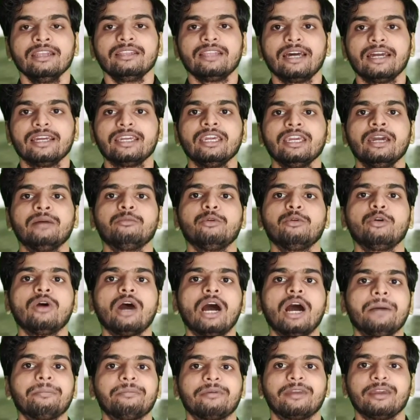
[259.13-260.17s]
ताकि हमको
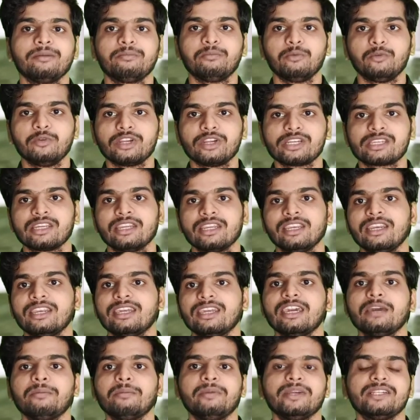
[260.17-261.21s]
आपके पूरे शरीर
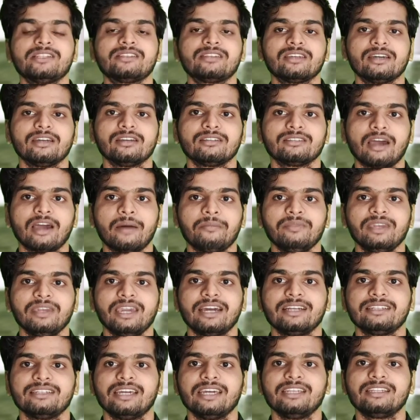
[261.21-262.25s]
की एक पिक्चर अक्सर सामने
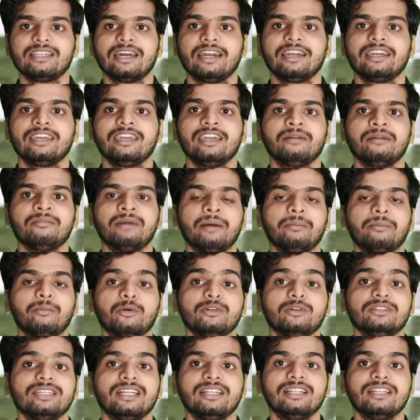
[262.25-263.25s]
आ जाए ताकि हम आपको